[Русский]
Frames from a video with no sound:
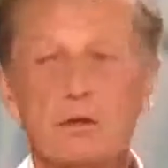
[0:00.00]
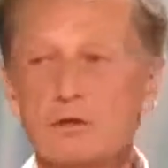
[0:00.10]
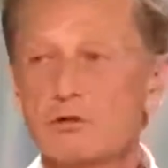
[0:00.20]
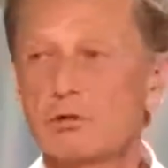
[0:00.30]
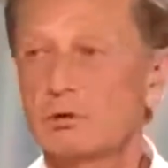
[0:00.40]
или на
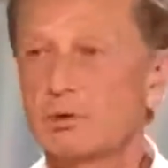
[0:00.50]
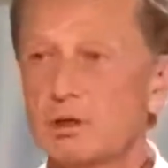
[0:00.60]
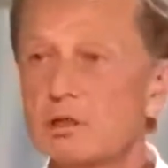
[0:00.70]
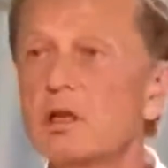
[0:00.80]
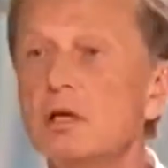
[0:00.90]
четвертом
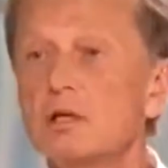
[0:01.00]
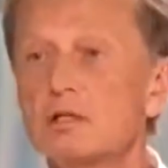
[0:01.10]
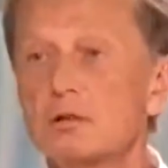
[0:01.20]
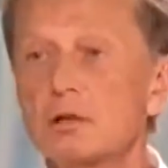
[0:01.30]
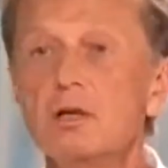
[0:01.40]
этаже,
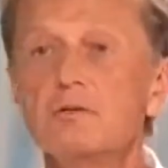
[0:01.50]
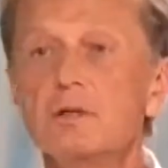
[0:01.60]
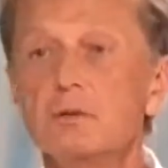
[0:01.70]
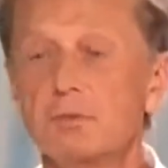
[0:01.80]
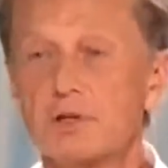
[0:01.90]
ждет
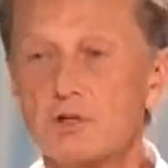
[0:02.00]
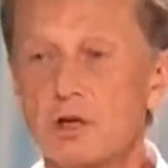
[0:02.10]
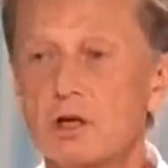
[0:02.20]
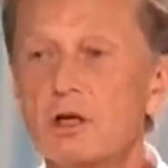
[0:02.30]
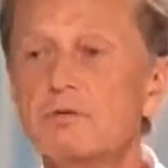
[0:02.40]
лифта,
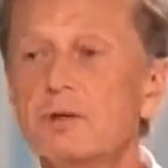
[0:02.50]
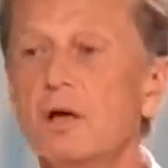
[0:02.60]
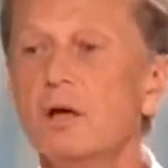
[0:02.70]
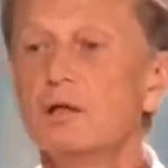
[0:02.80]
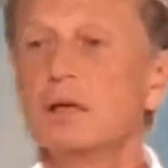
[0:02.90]
проезжает лифт,
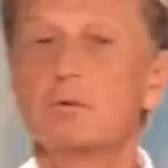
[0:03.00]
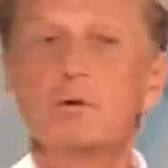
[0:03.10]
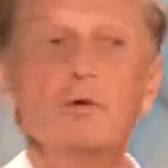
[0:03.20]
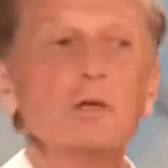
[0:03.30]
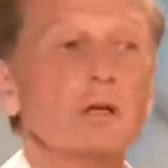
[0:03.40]
там
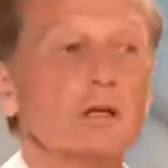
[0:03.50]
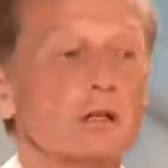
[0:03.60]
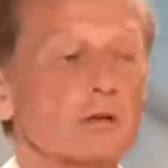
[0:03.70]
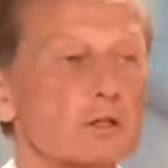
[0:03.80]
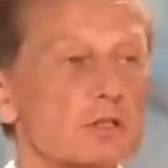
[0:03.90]
люди,
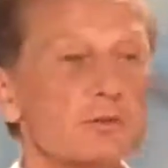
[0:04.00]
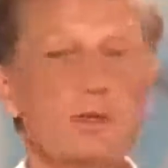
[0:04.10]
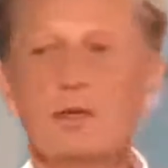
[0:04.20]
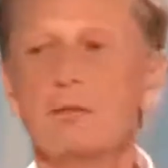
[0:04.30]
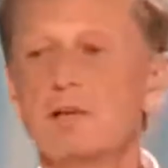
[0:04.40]
открываются
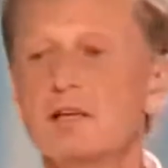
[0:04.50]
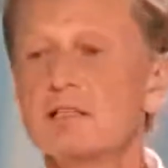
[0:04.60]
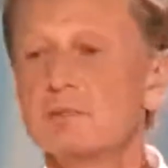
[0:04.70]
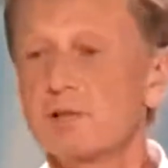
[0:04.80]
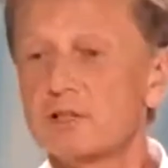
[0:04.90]
двери,
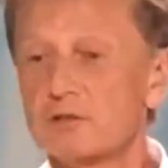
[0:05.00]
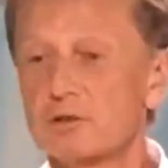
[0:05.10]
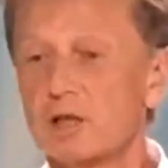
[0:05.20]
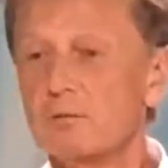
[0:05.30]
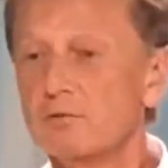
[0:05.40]
американец
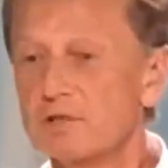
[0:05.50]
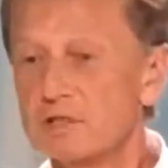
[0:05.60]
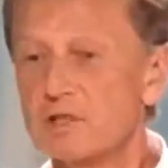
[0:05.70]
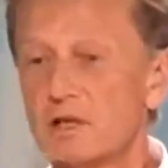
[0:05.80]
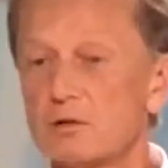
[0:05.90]
спрашивает, а ему
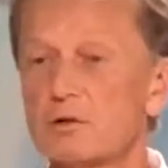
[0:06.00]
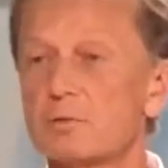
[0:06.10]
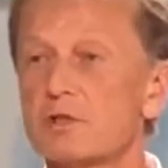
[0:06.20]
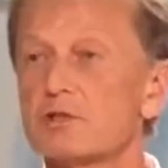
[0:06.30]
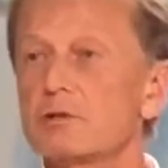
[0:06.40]
вниз ехать? Он
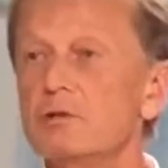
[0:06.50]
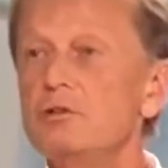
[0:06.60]
спрашивает,